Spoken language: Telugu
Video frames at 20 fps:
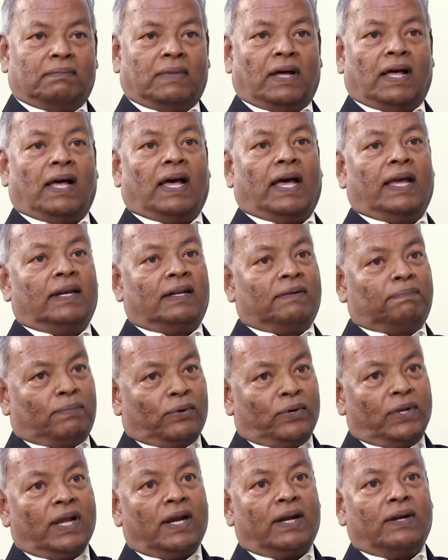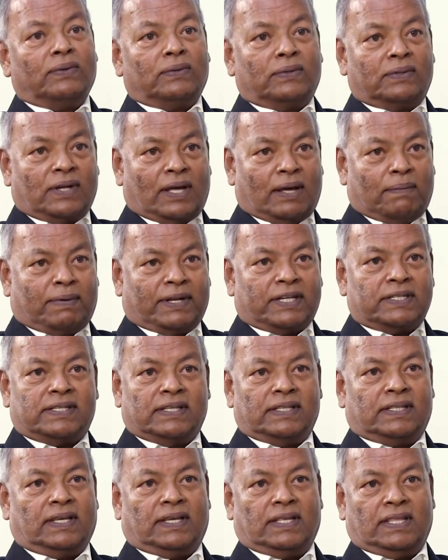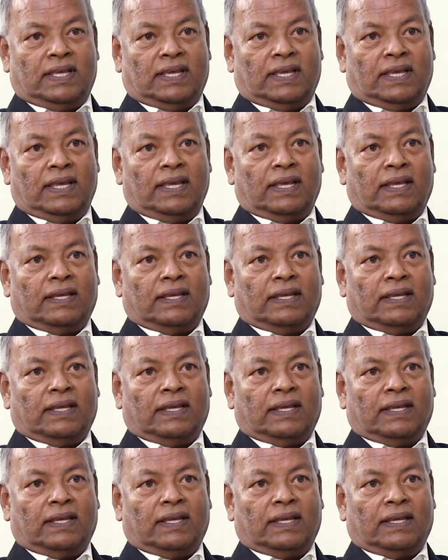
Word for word: మా ఆయన పోయాడు నా పరిస్థితి ఇది